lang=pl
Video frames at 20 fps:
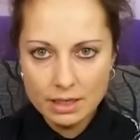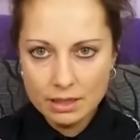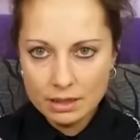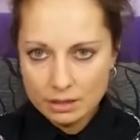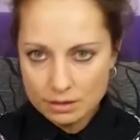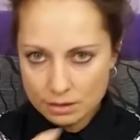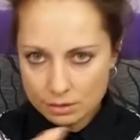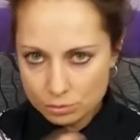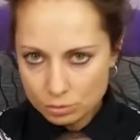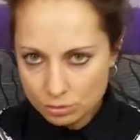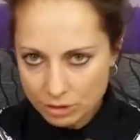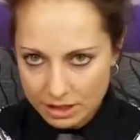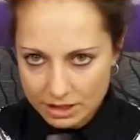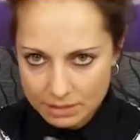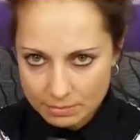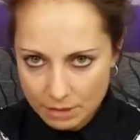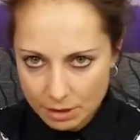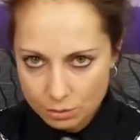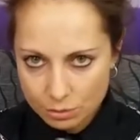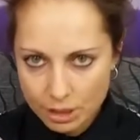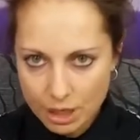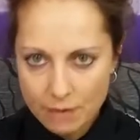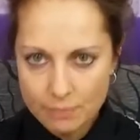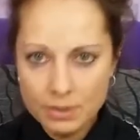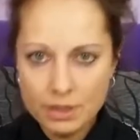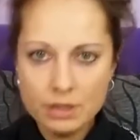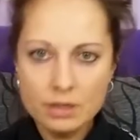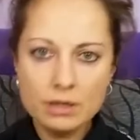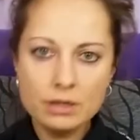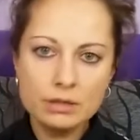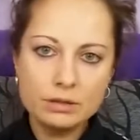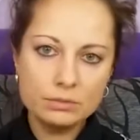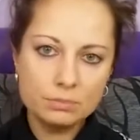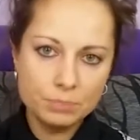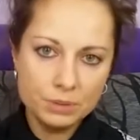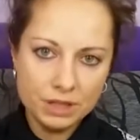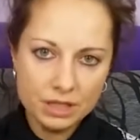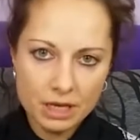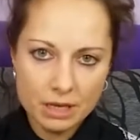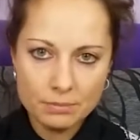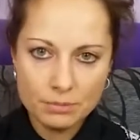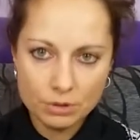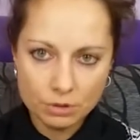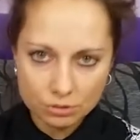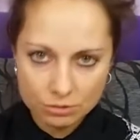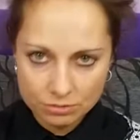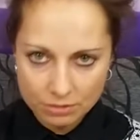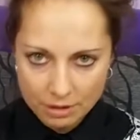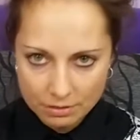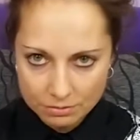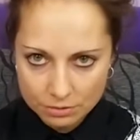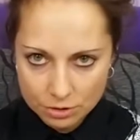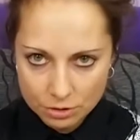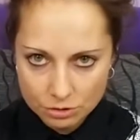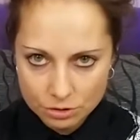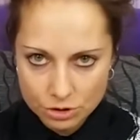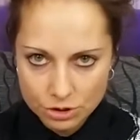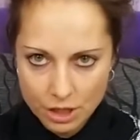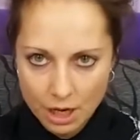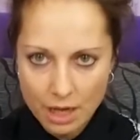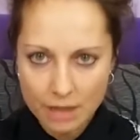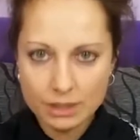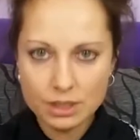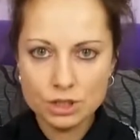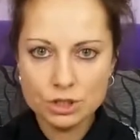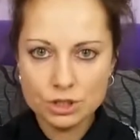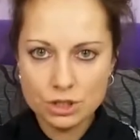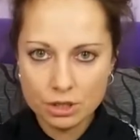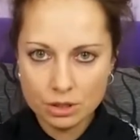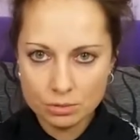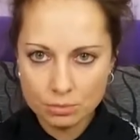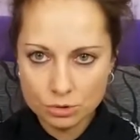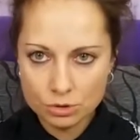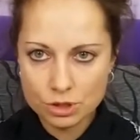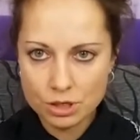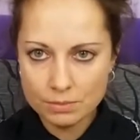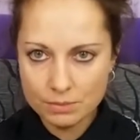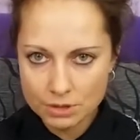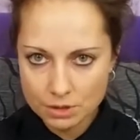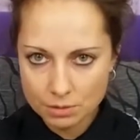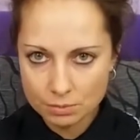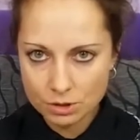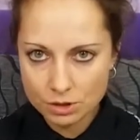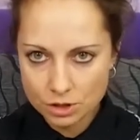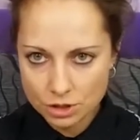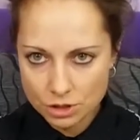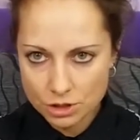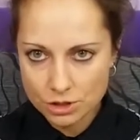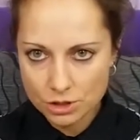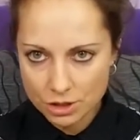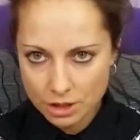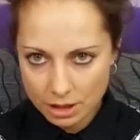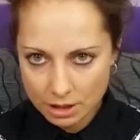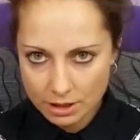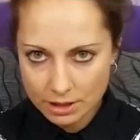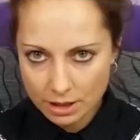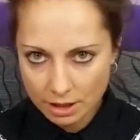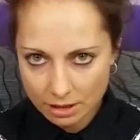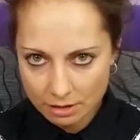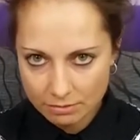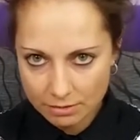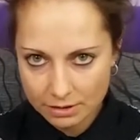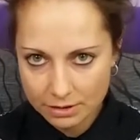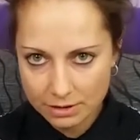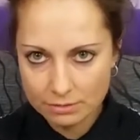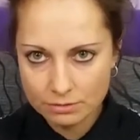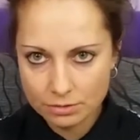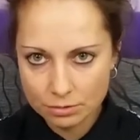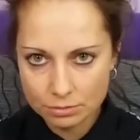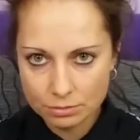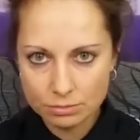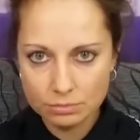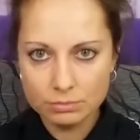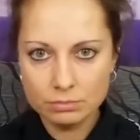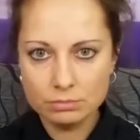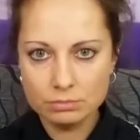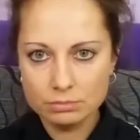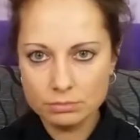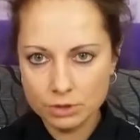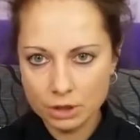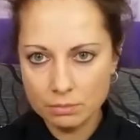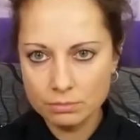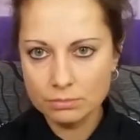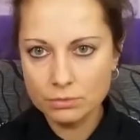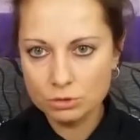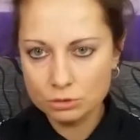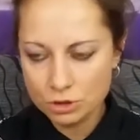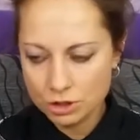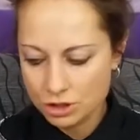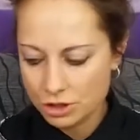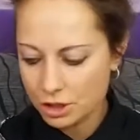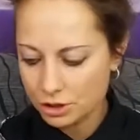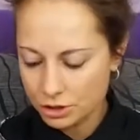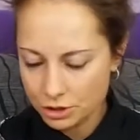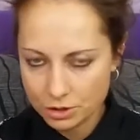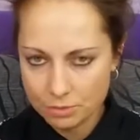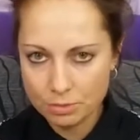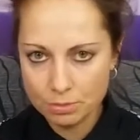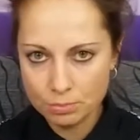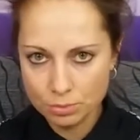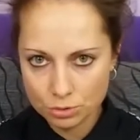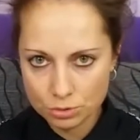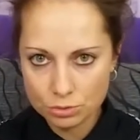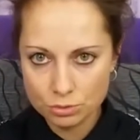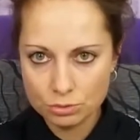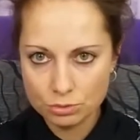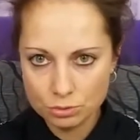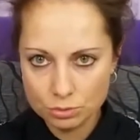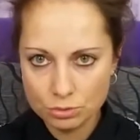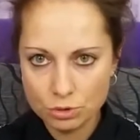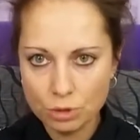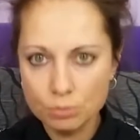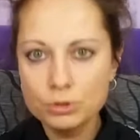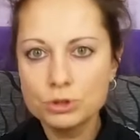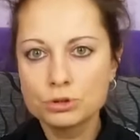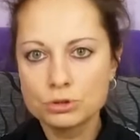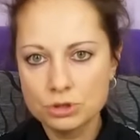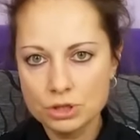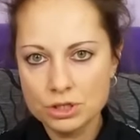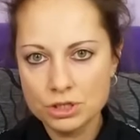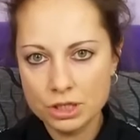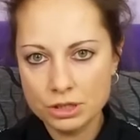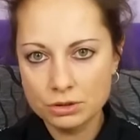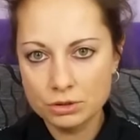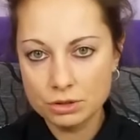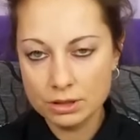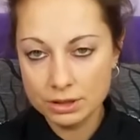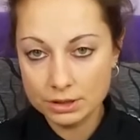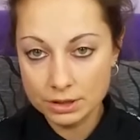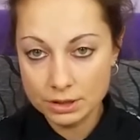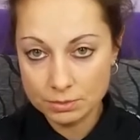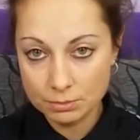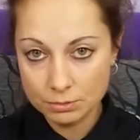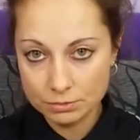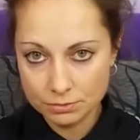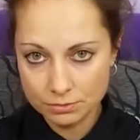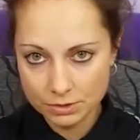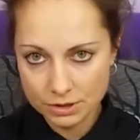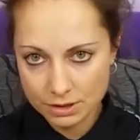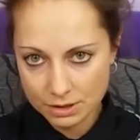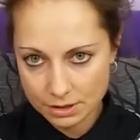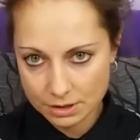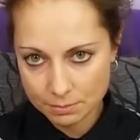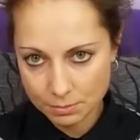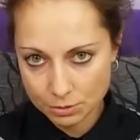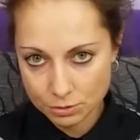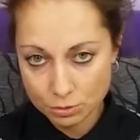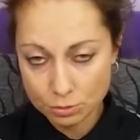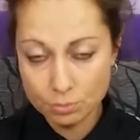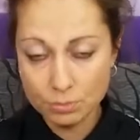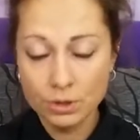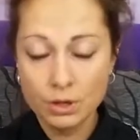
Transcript: Y, tutaj smarujemy, pijemy od wewnątrz, tak? Jeszcze możemy sobie czyścić jelita lewatywą, y, tam oczyszczać się po prostu, robić oczyszczanie organizmu w inny sposób.